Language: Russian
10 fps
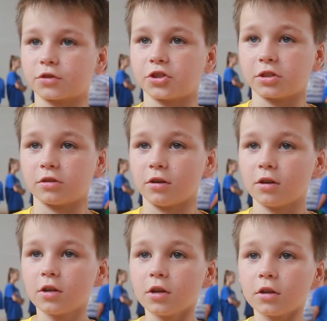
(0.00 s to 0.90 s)
в
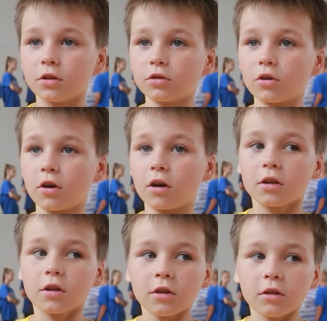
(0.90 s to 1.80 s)
жизни. Но,
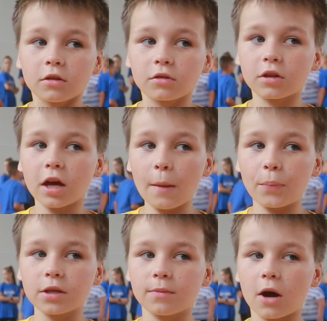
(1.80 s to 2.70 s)
но
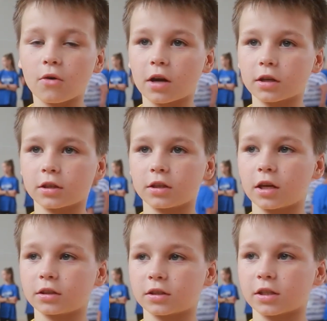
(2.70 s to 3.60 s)
я понимал, как-то
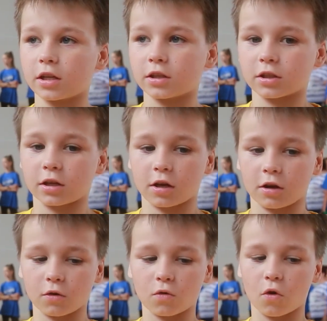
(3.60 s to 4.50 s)
надо целиться
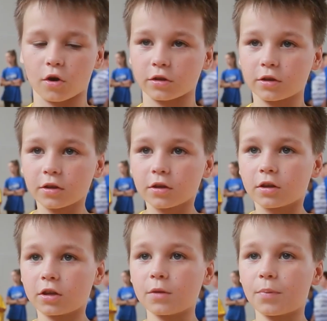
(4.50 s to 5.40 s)
рукой
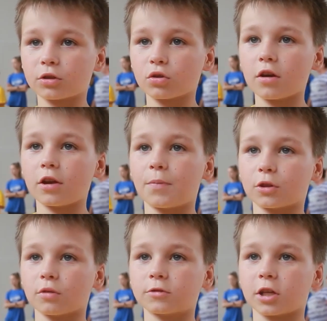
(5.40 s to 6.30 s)
и потом, и
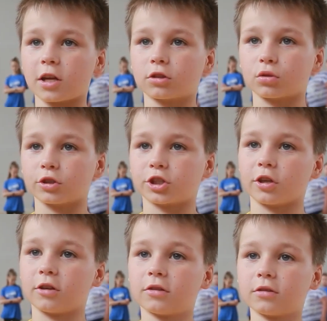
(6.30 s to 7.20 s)
потом стрелять
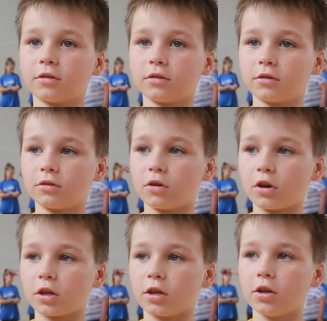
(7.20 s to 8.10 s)
точно.
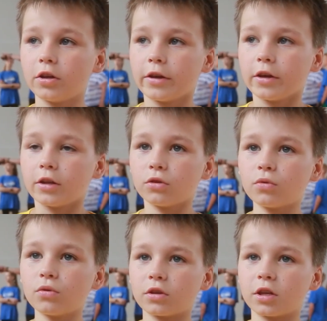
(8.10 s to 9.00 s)
Но и,
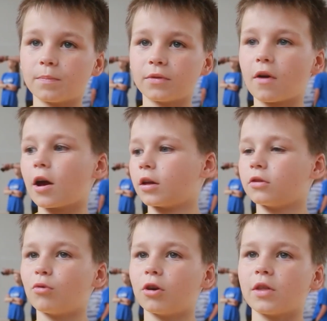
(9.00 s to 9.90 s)
ну и была
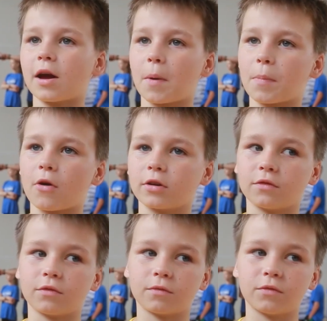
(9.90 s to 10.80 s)
ну одна попала
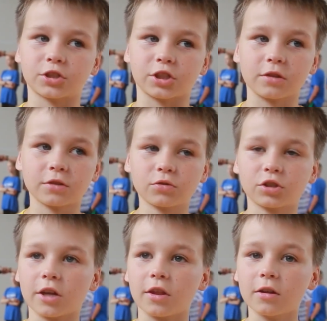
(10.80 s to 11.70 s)
не выше, случайно.